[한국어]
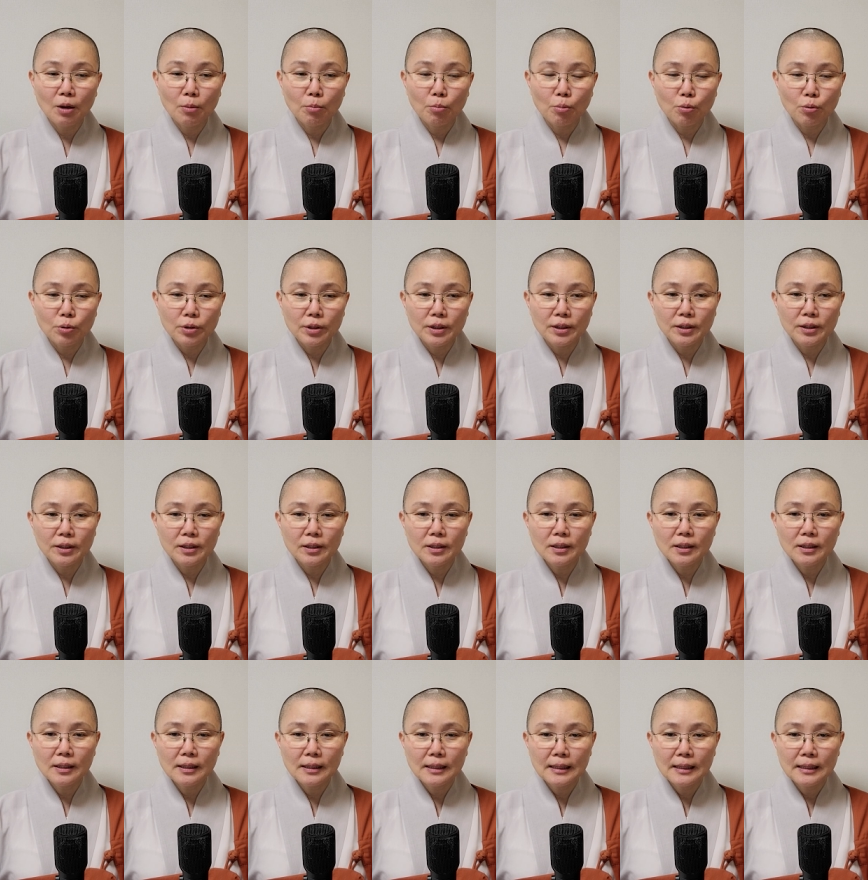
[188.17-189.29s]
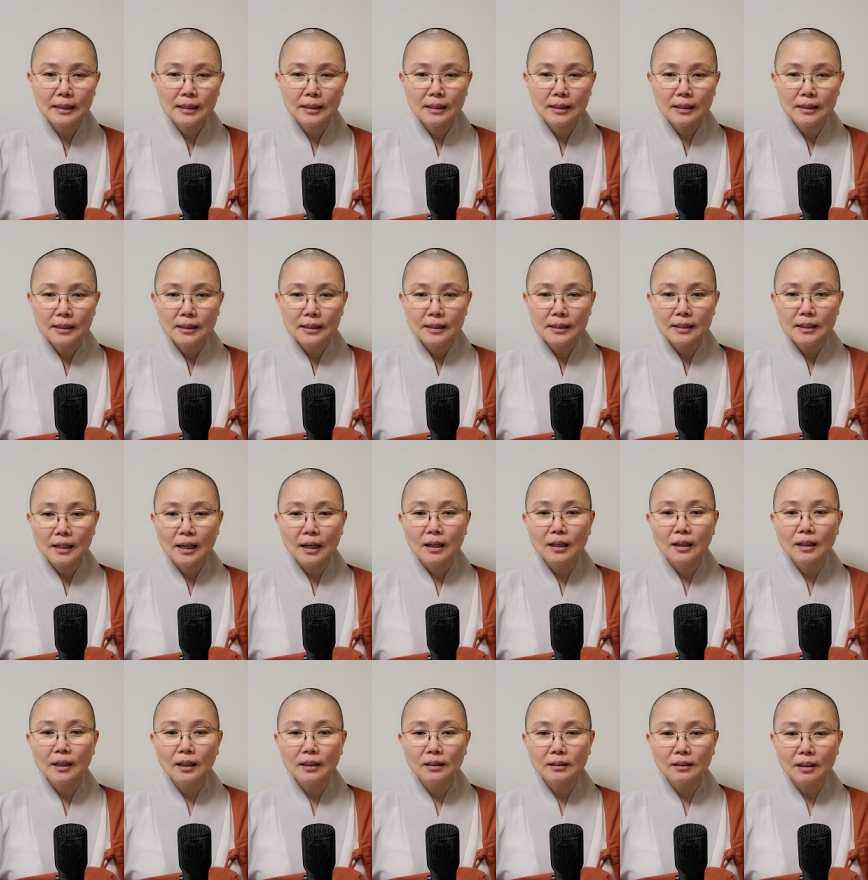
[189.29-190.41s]
본인들
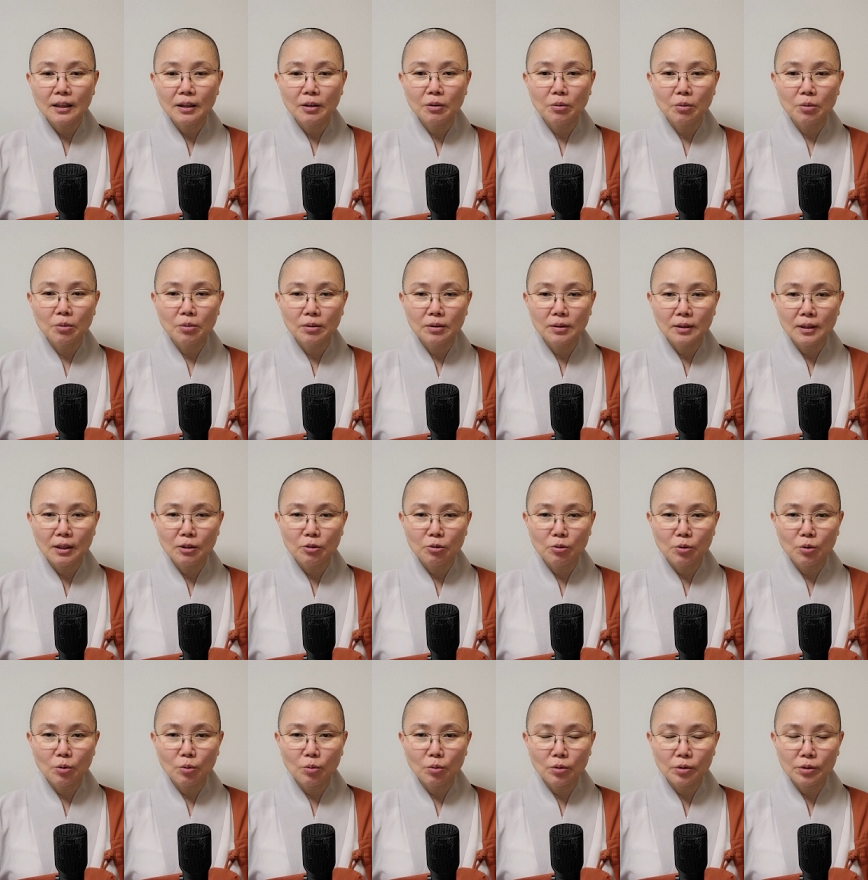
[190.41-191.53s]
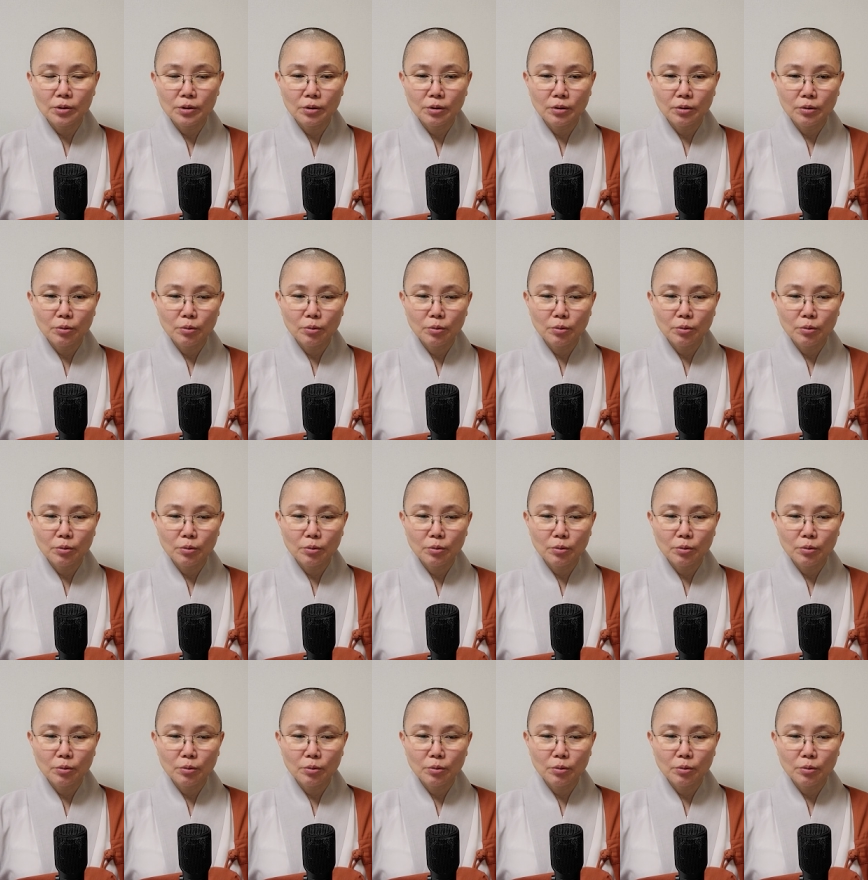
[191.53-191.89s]
생각대로 나누어 놓은 거죠.